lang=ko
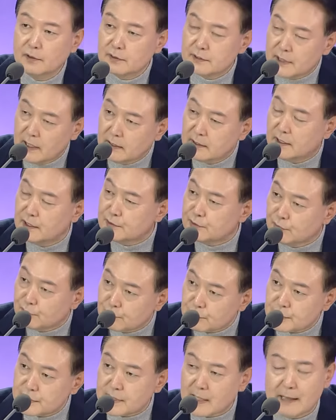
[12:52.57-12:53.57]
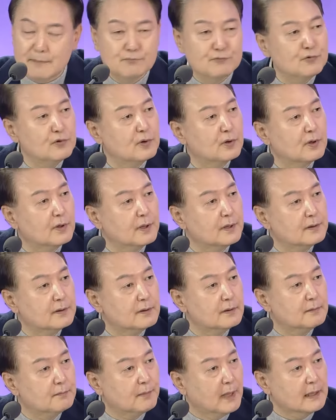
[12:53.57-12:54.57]
상대적으로 싼 물건을
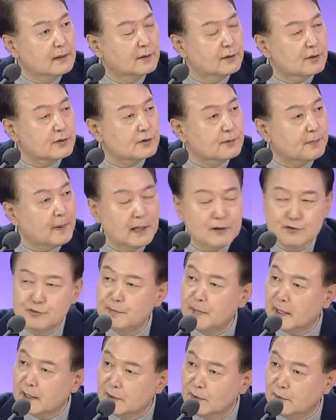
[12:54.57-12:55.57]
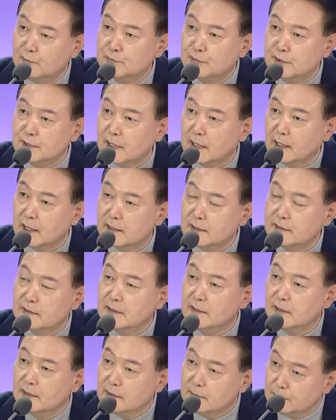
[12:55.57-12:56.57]
만들어서 팔 수밖에 없는 나라는
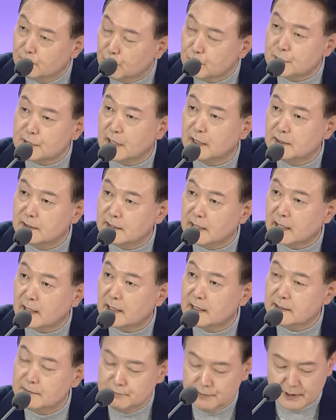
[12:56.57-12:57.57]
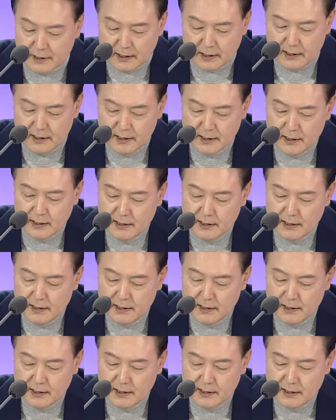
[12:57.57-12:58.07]
못 사는 나라입니다.